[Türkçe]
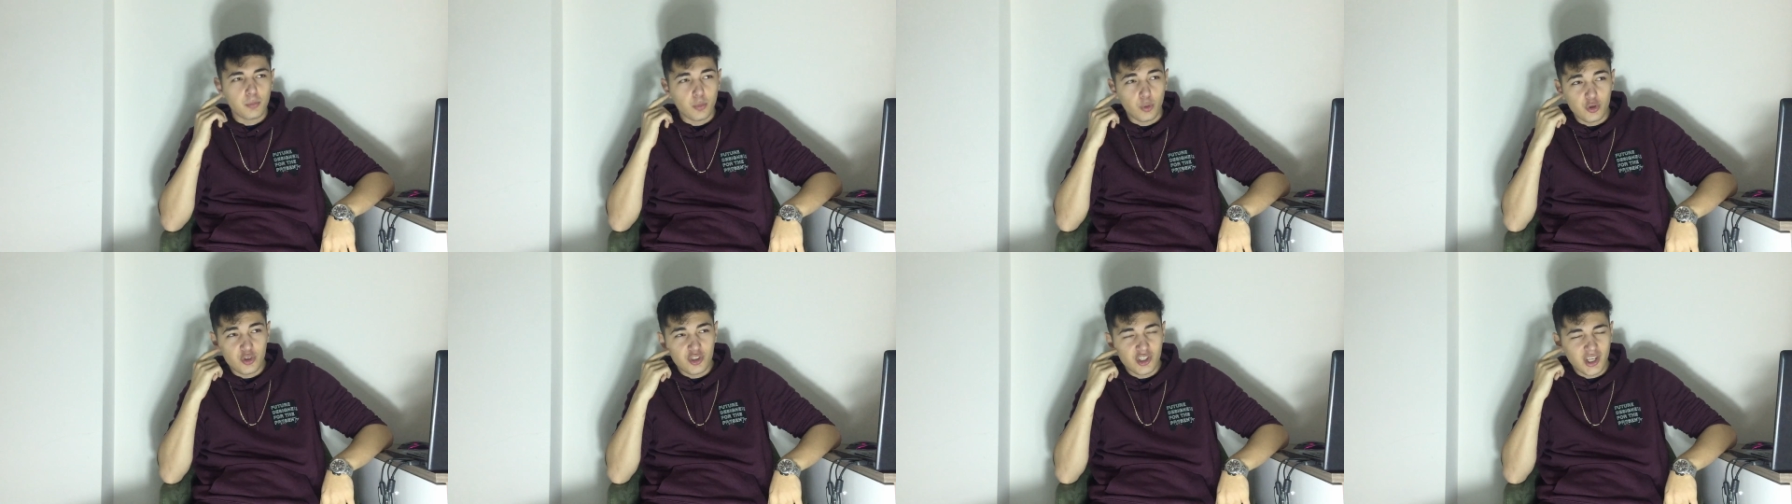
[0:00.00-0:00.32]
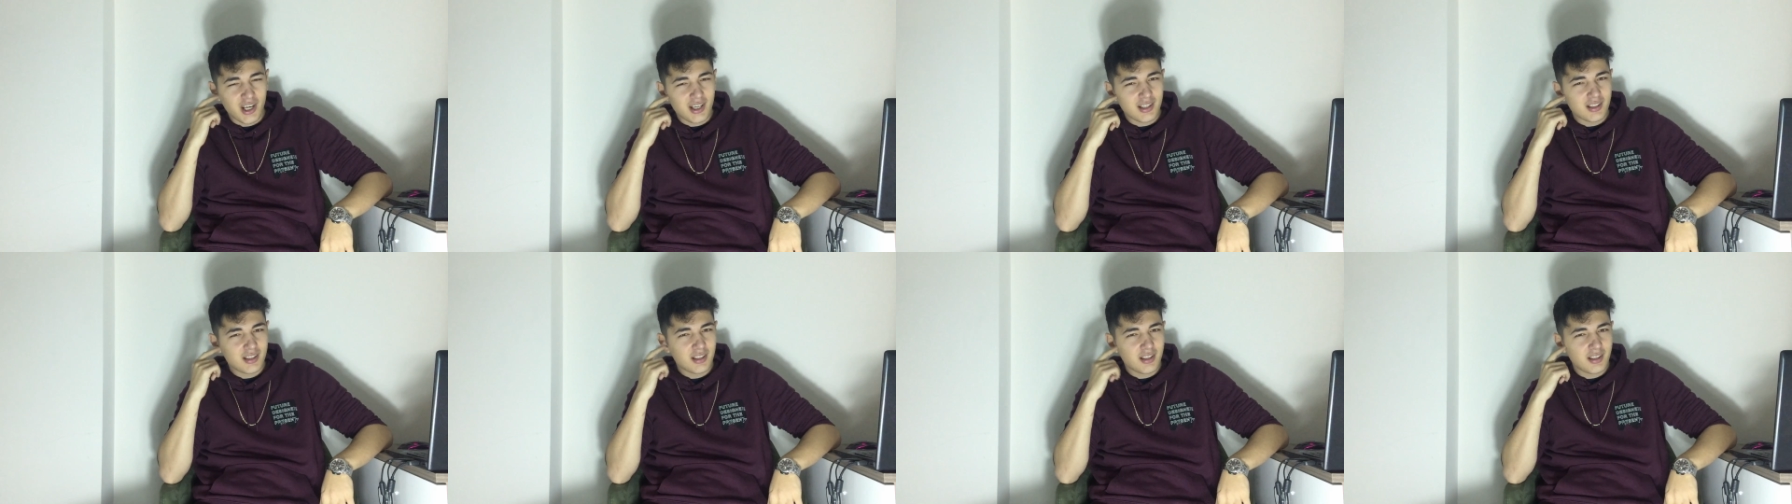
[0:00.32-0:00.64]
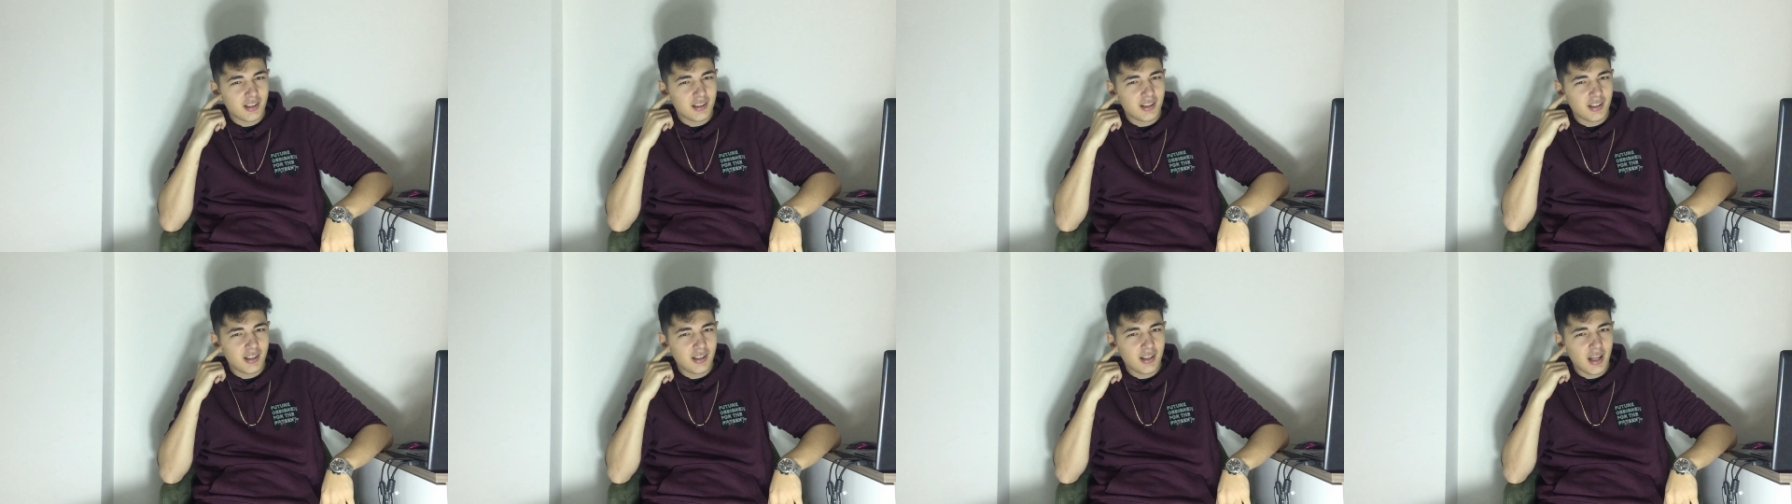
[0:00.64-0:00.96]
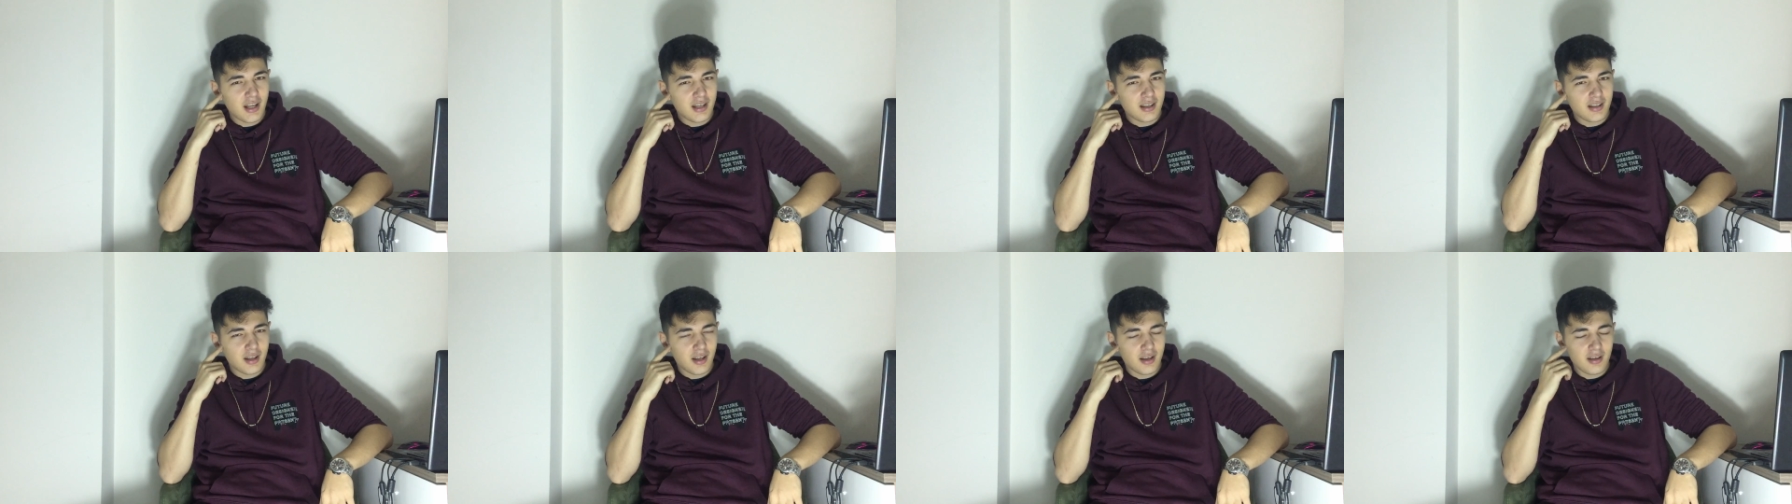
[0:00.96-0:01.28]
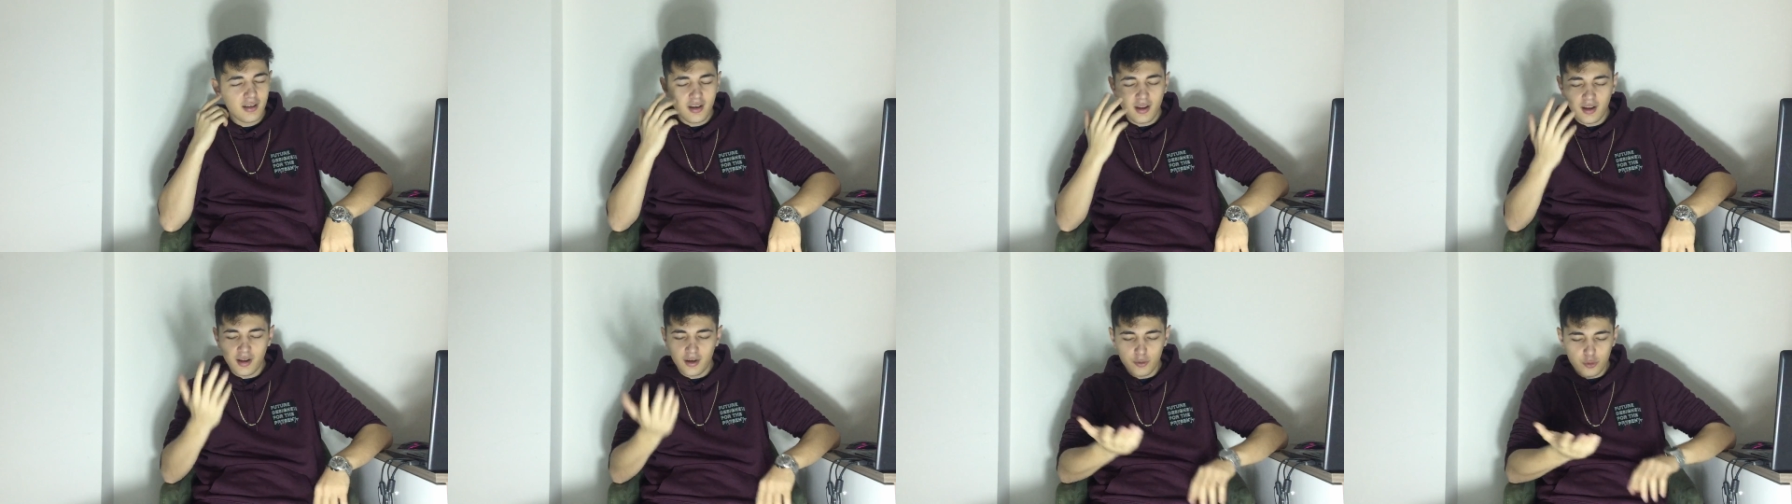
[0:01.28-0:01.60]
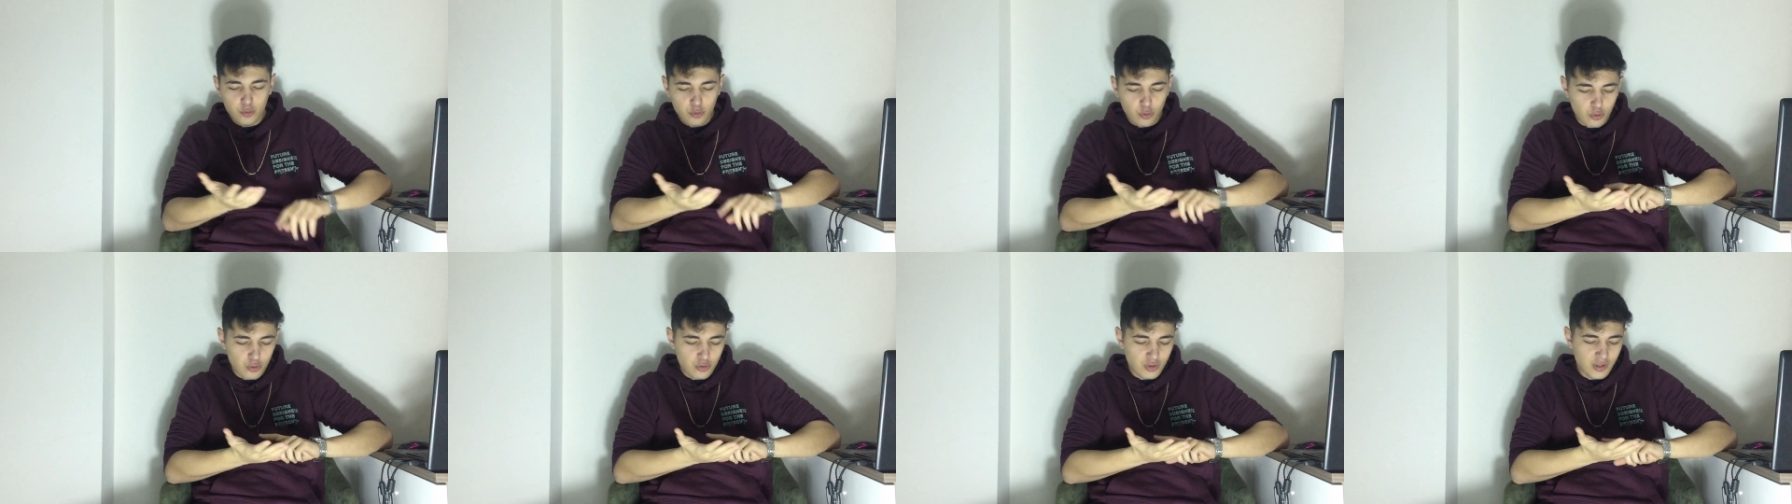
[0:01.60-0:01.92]
böyle şarkıları dinlerken
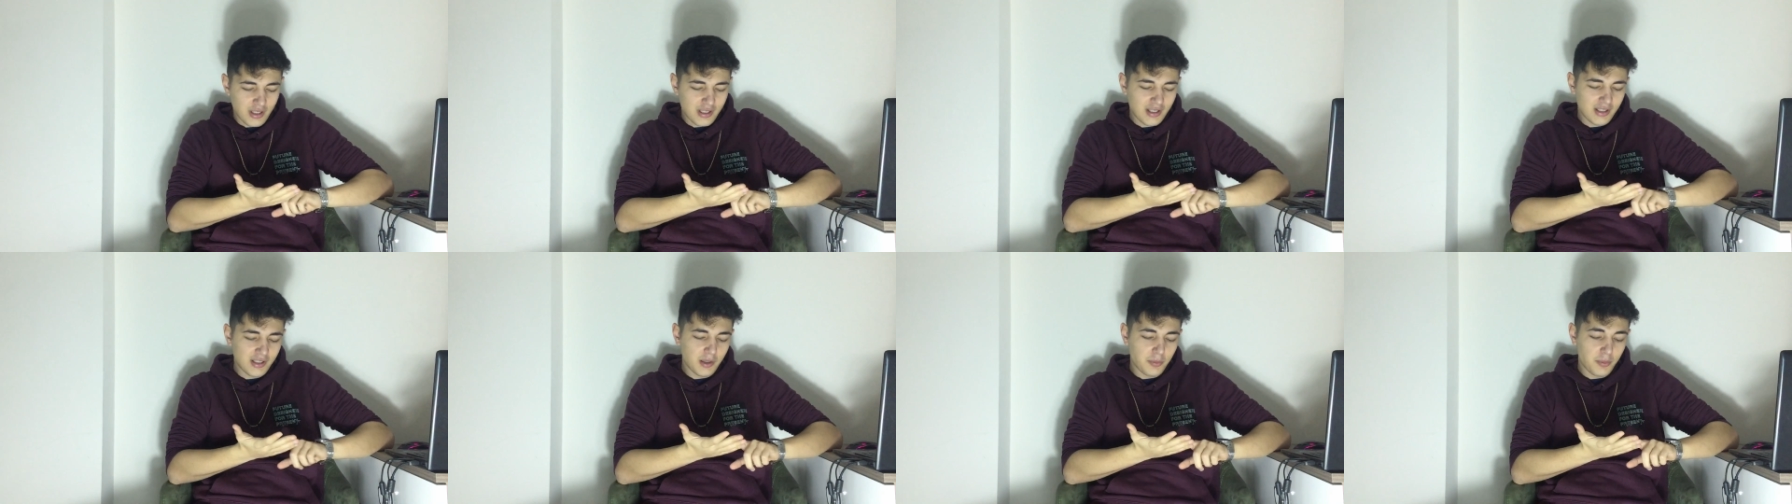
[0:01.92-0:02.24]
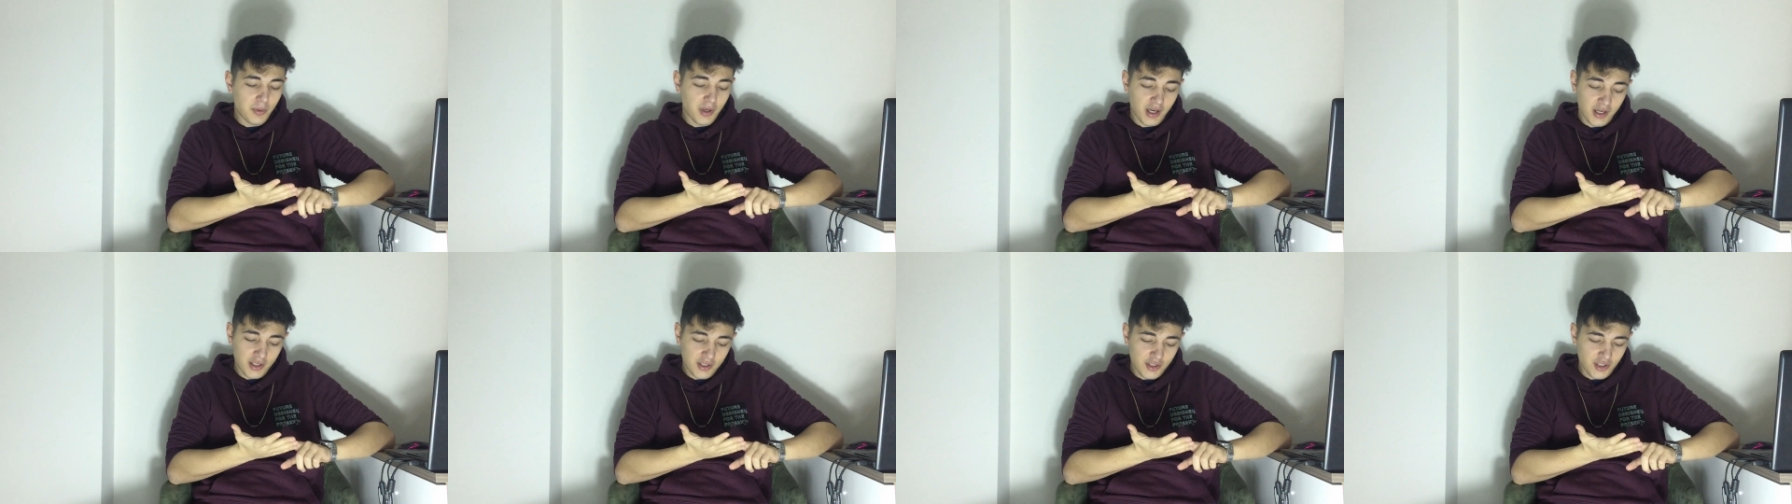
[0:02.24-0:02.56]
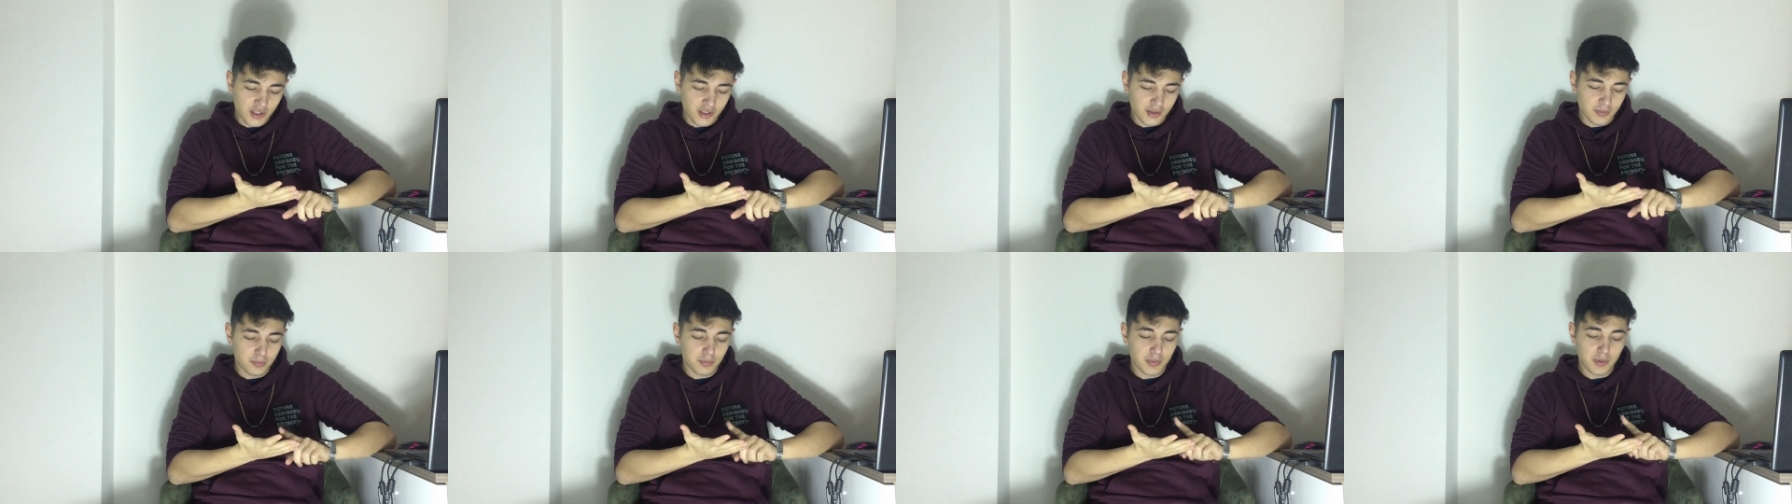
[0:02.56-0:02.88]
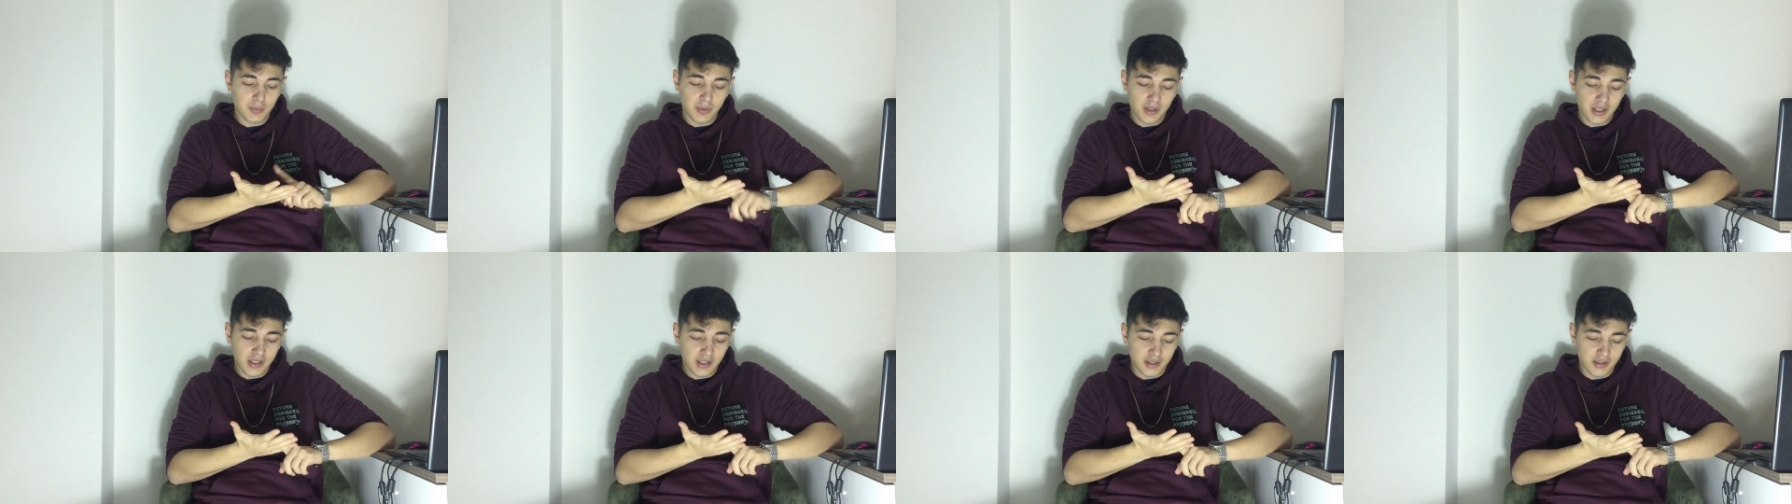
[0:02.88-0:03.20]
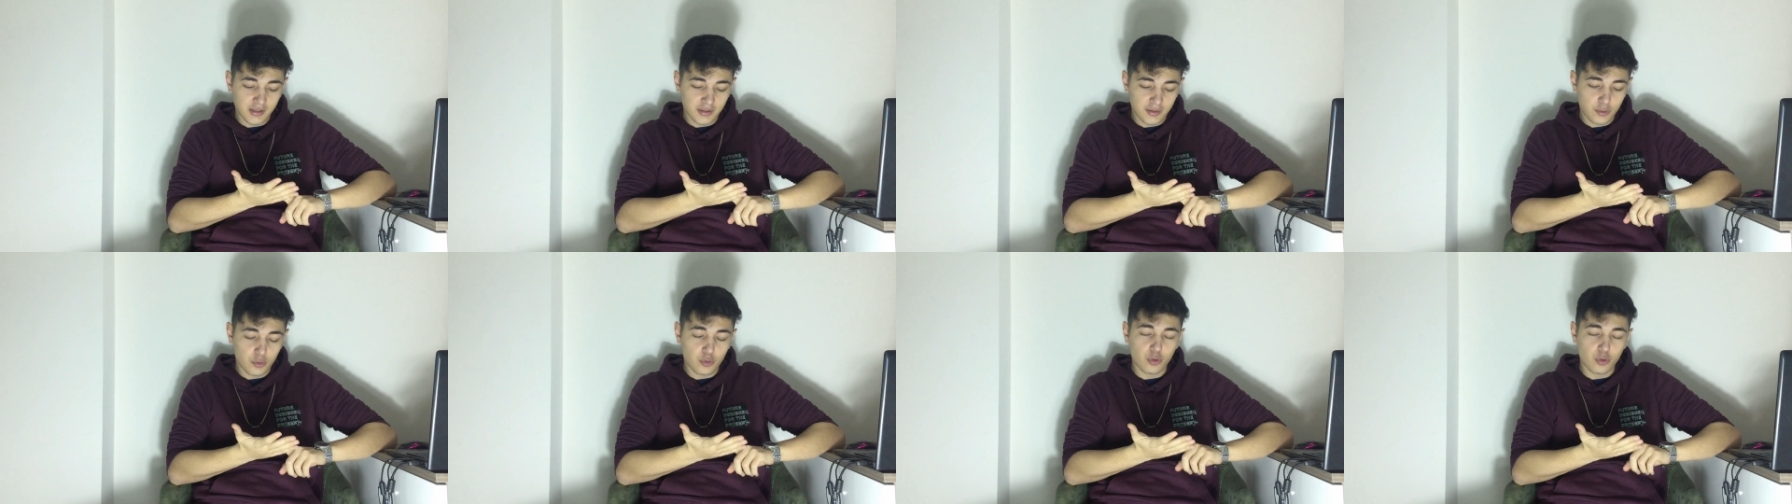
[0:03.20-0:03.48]
hani sözlerine de bir açın, bir bakın.